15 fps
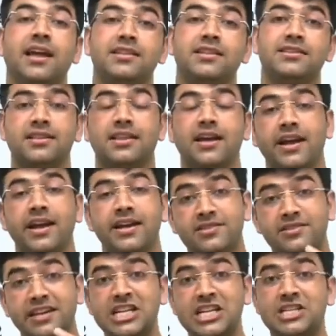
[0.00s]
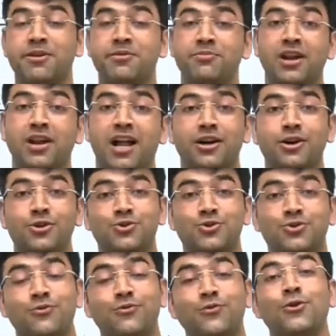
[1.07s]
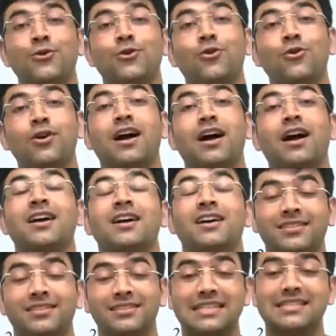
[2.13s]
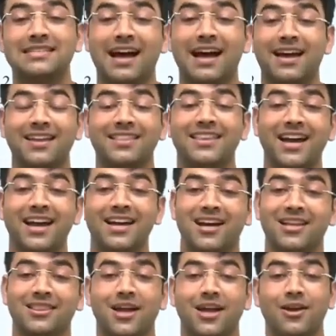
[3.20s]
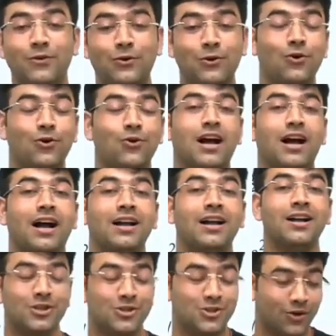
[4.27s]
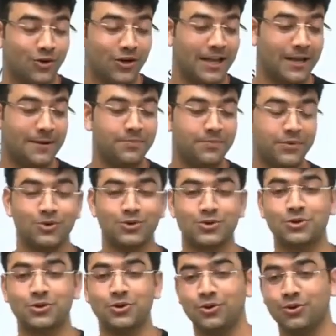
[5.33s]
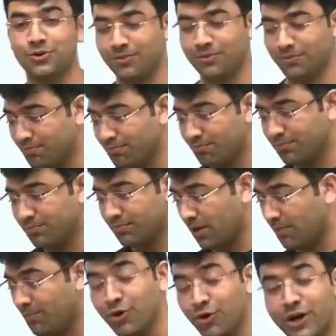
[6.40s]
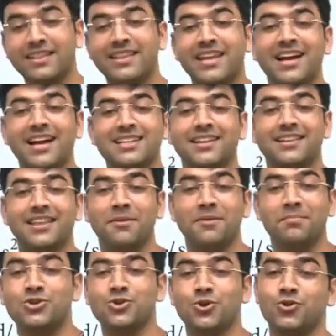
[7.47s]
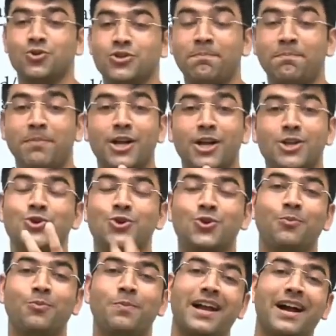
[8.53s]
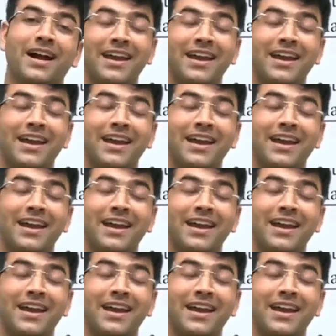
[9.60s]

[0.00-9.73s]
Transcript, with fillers: किया जाता है स्टेज पर बुलाकर उसको फूलों का दस्ताना दिया जाता है फूलों का जो है उसको बुके दिया जाता है बच्चों और उसे पांच सौ रुपए